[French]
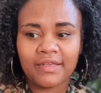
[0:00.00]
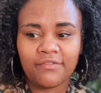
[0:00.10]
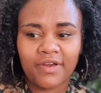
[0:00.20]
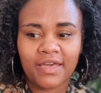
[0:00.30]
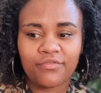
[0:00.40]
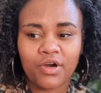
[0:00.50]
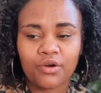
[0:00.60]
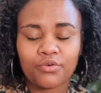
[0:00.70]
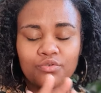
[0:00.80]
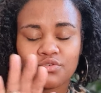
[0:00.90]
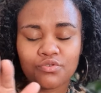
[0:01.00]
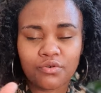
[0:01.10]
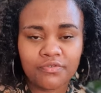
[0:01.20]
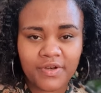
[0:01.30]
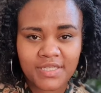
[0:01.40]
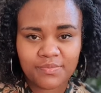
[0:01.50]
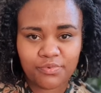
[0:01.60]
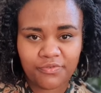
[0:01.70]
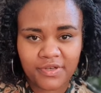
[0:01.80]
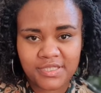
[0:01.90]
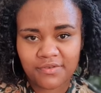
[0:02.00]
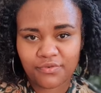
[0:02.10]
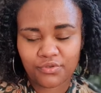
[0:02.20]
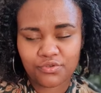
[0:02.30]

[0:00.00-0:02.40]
il va y avoir une surface pour faire sa,